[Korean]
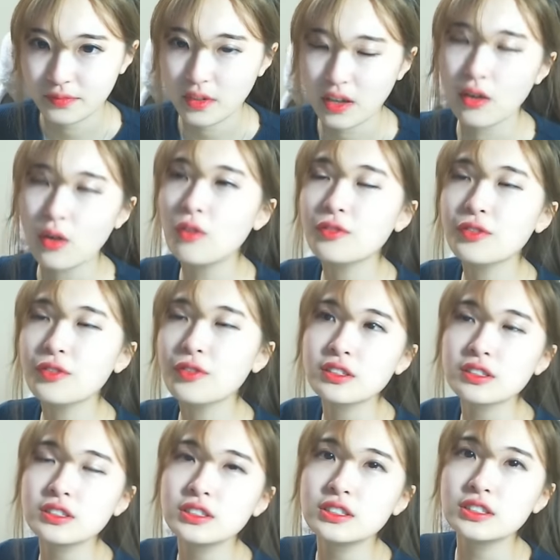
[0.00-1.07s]
아,
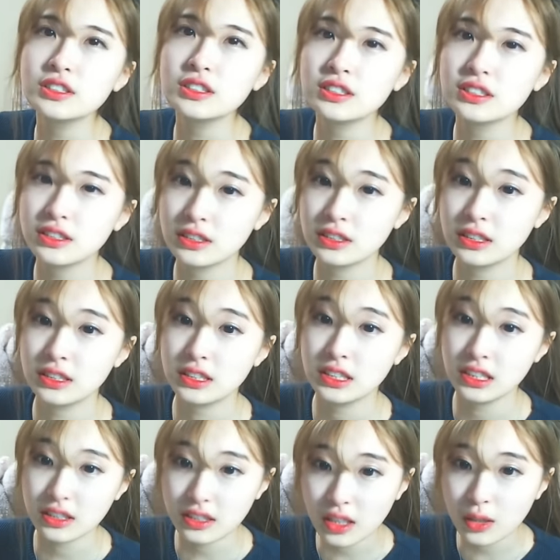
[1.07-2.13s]

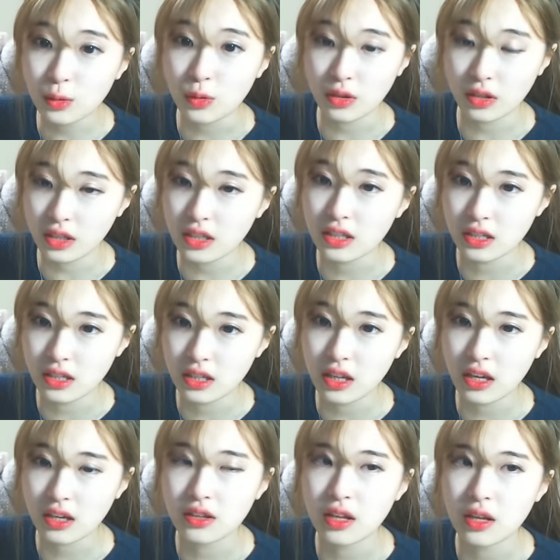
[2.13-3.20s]
컨텐츠일 때도 있긴
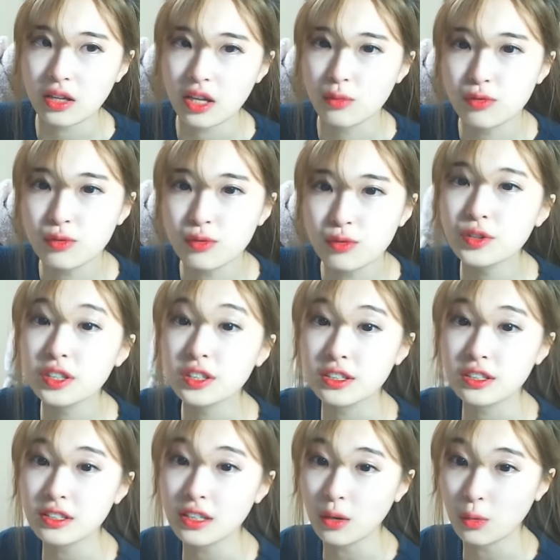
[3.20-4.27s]
있는데, 근데 대부분이
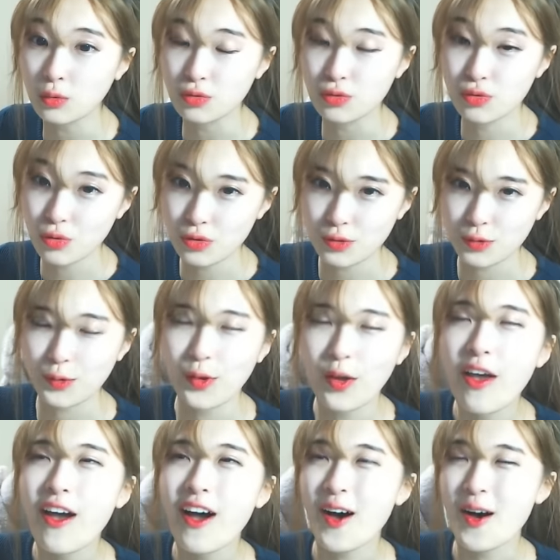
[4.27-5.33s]
진짜로 울고 있어요.
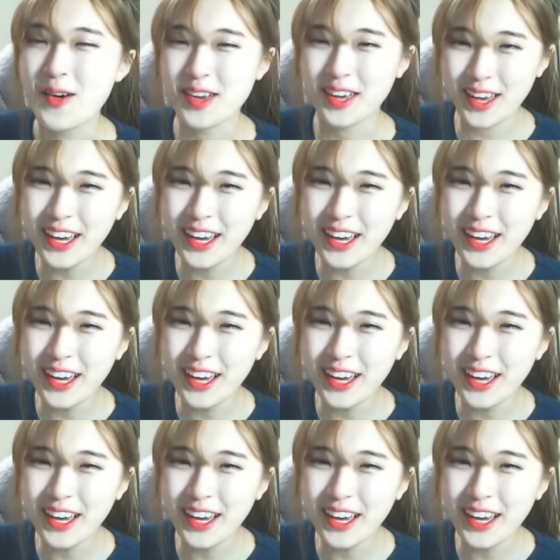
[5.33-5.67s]
아, 이게,